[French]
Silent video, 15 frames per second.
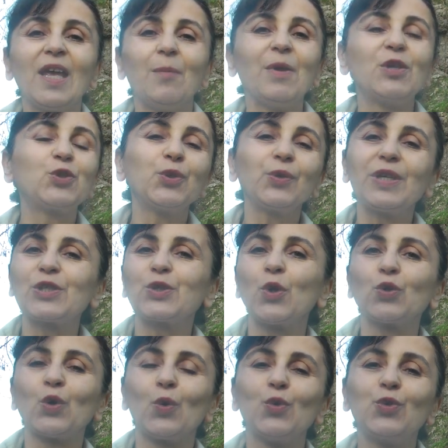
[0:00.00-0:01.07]
Mais ceux qui
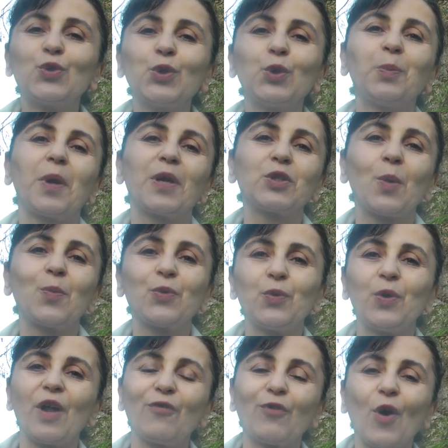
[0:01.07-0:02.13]
sont dans le sud par exemple
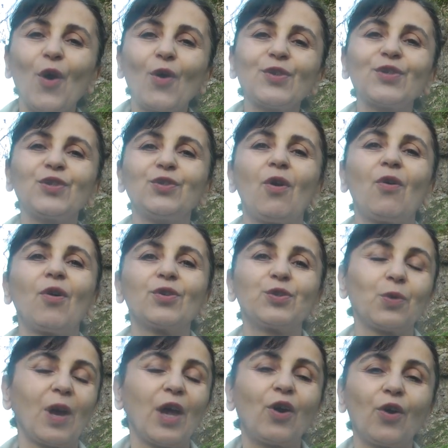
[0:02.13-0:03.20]
de la France, dans,
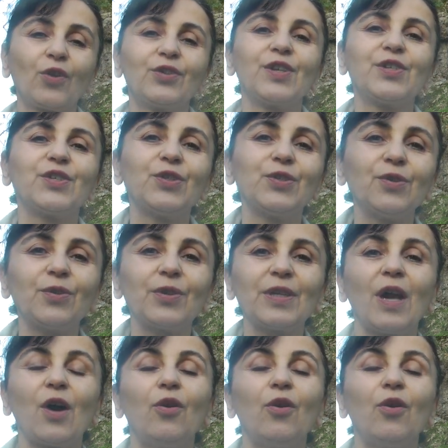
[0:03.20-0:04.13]
sur la côte d'Azur,